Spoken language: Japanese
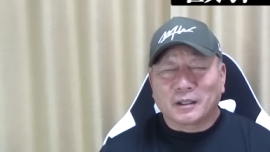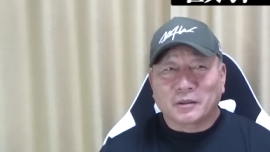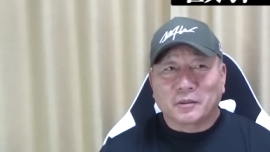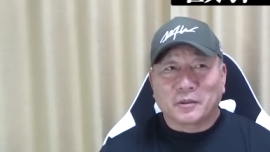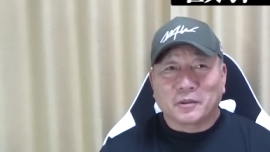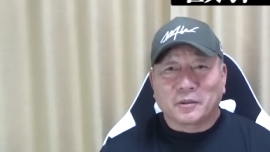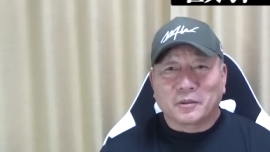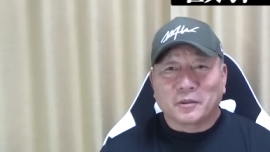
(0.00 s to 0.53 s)

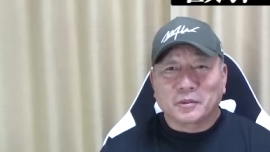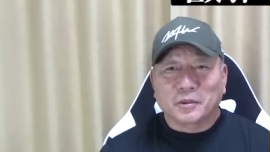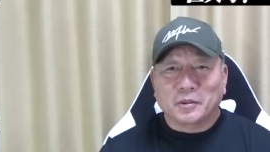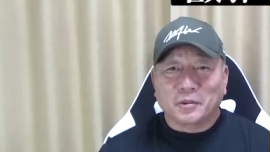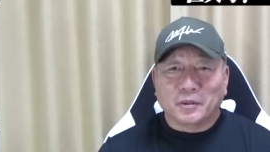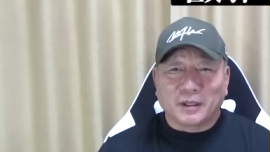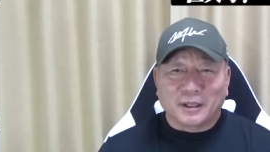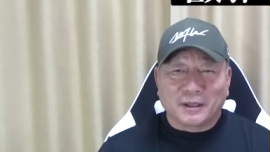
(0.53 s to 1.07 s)
のお
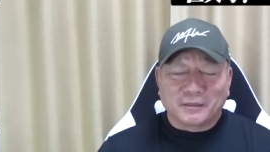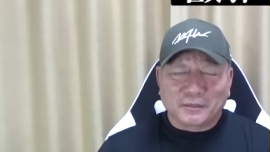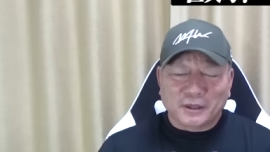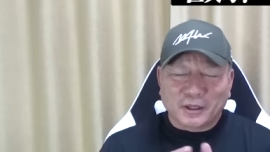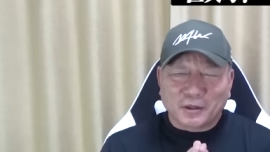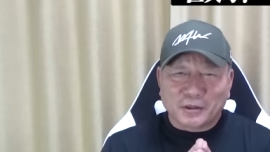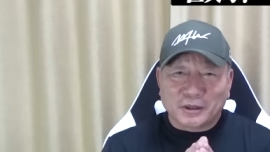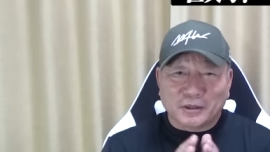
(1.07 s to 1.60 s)
堂は
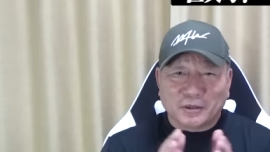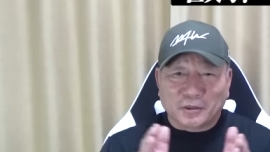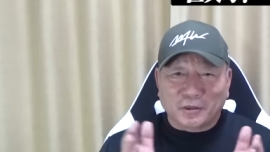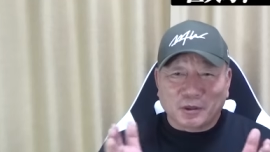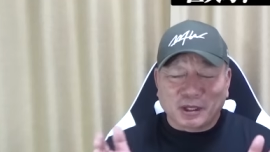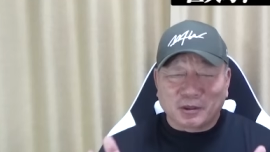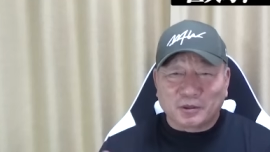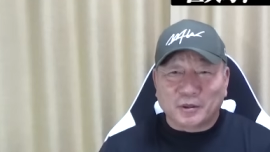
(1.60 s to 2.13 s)
巨人の
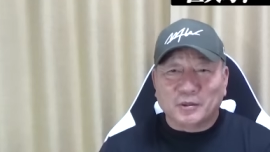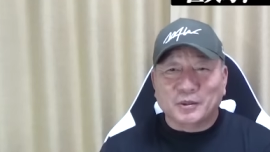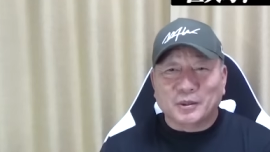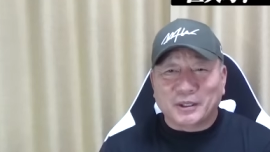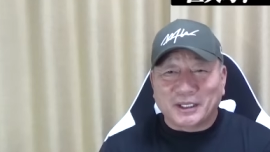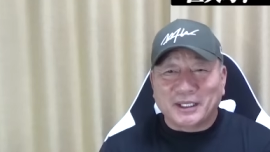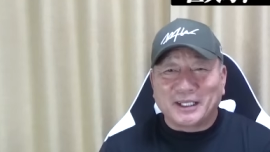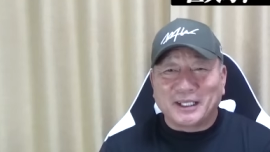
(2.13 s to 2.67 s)
動画を撮ると
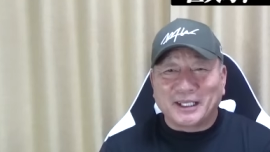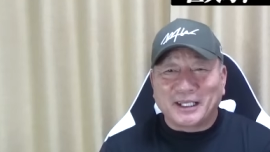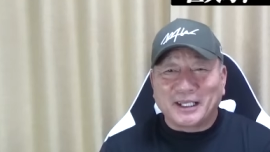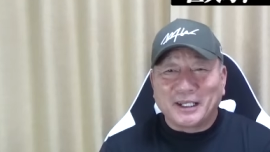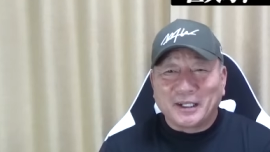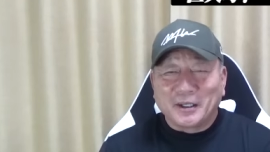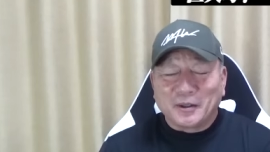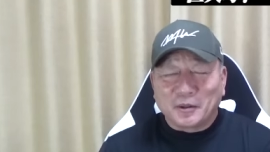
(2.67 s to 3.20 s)
きに、
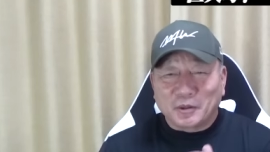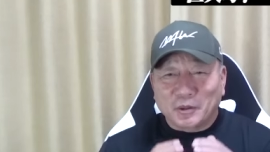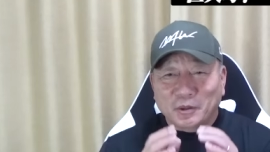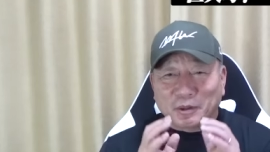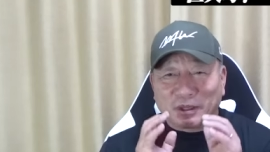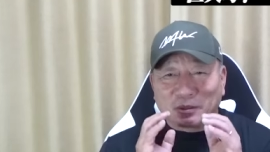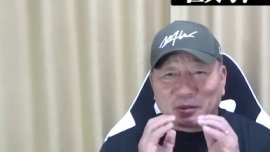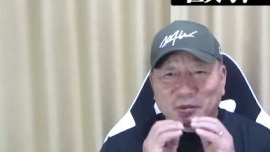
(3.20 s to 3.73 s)
うん、お堂
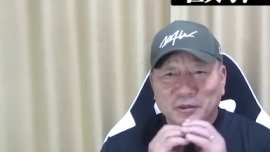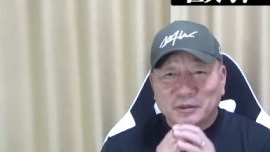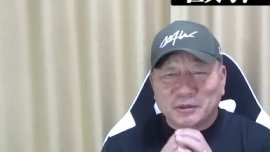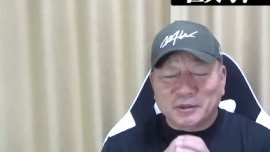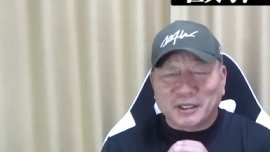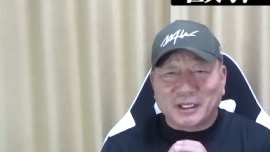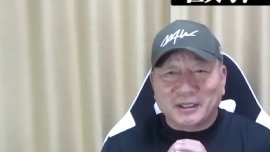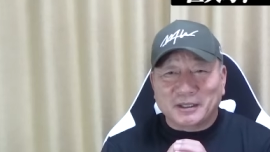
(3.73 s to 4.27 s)
はどうす
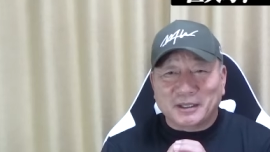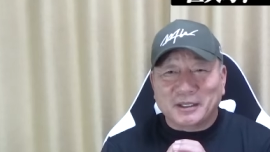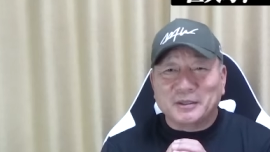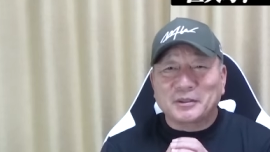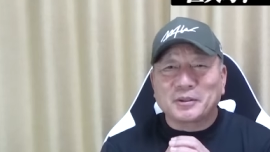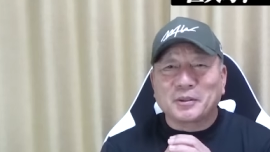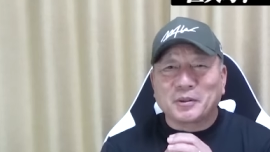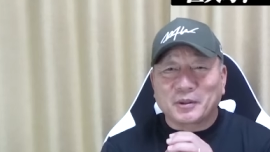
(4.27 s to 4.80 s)
るかって
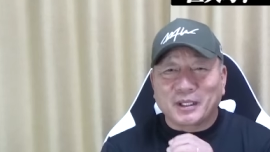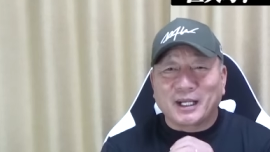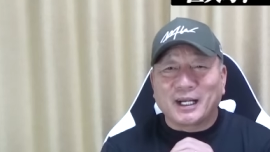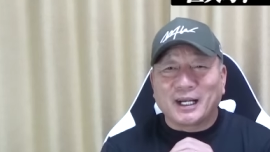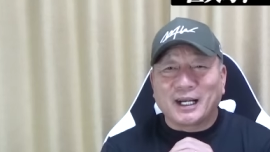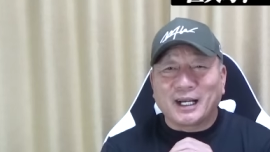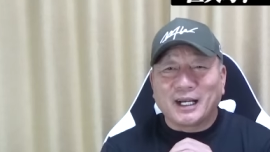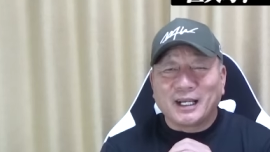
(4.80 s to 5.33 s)
いうよう
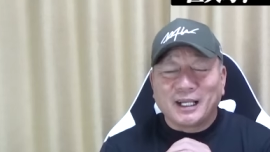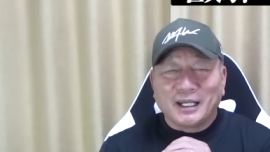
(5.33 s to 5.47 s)
な